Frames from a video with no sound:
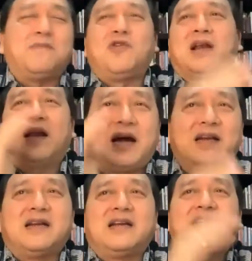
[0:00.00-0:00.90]
buat,
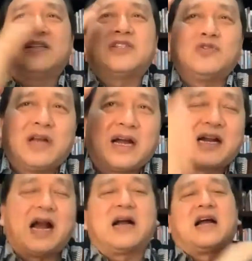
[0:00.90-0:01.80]
Anda sudah
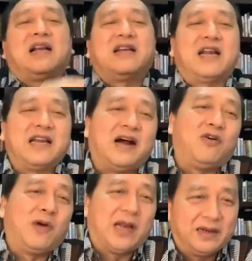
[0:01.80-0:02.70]
gagal dari
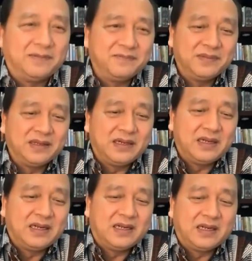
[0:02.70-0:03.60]
awal.
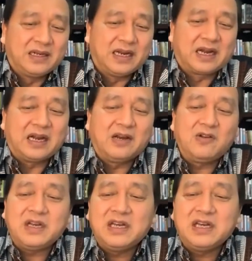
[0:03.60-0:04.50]
Nah,
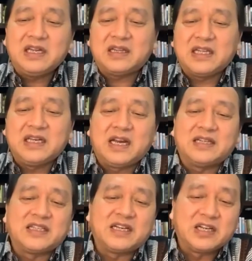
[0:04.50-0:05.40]
kalau ini
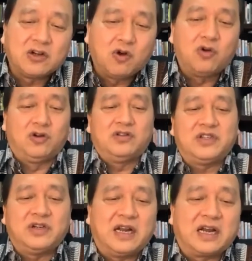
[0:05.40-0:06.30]
tidak jadi goal,
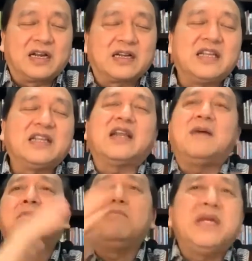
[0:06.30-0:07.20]
saudara, kita
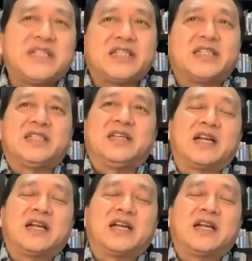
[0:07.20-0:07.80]
miss